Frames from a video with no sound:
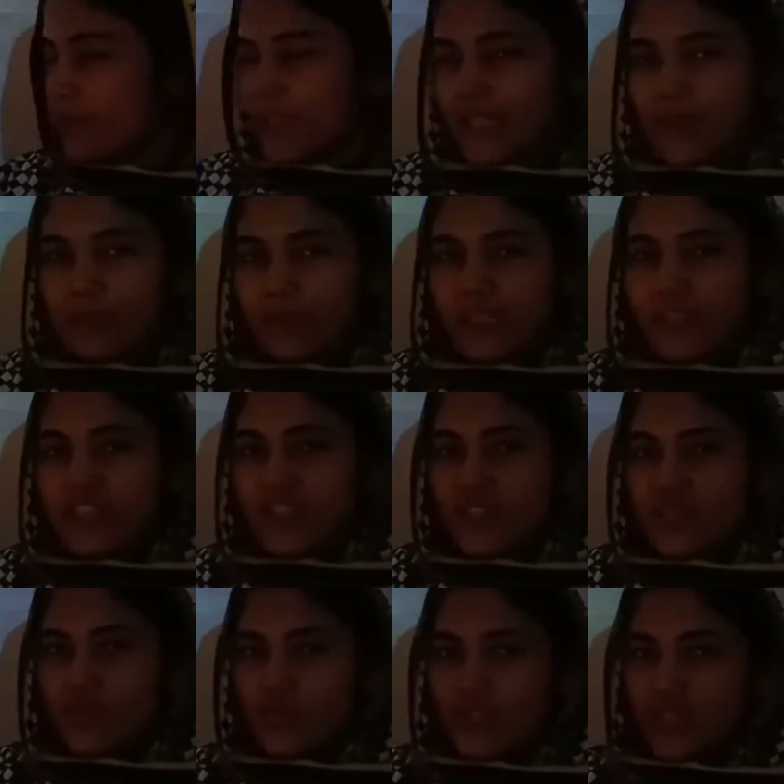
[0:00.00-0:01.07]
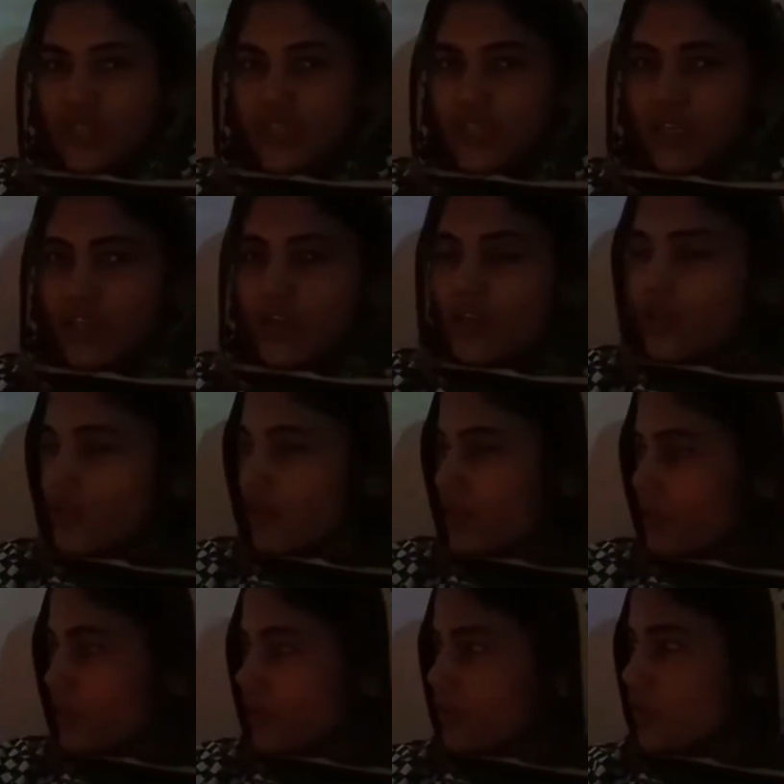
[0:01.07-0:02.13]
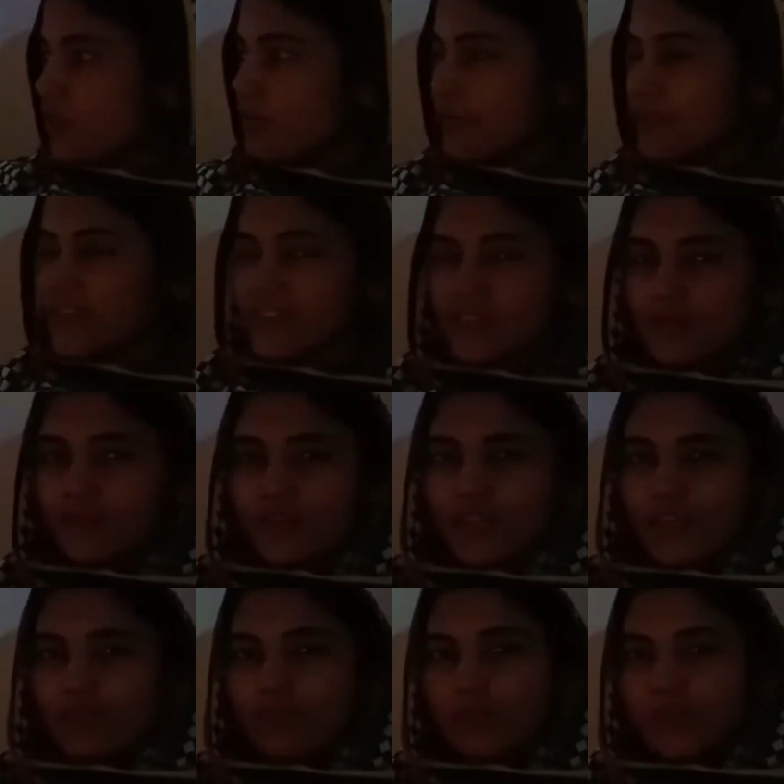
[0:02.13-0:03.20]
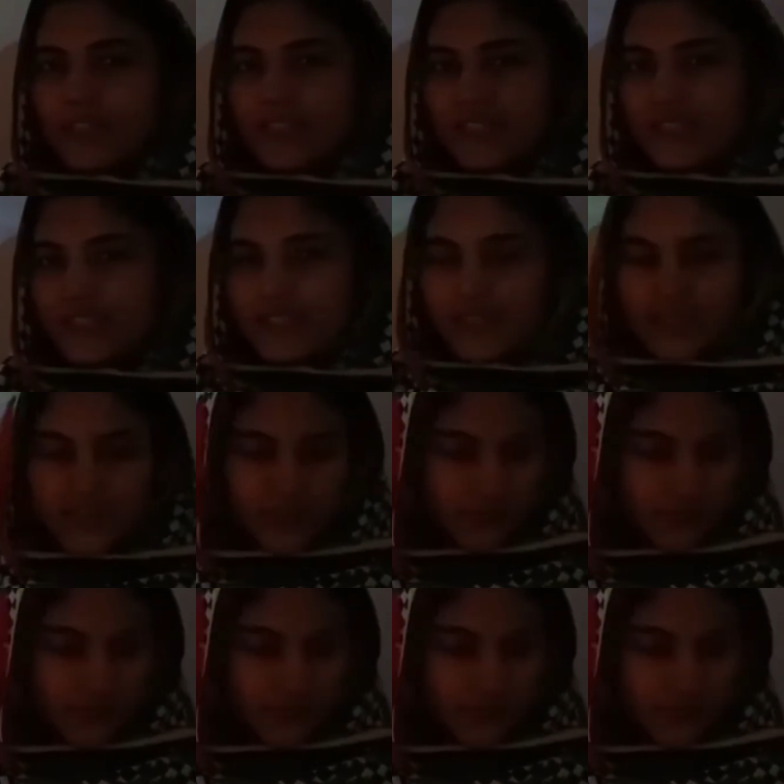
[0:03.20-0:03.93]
बीक में चेंज हो जाता है और इनमें कोई भी टिथ वगैरह वो प्रेजेंट नहीं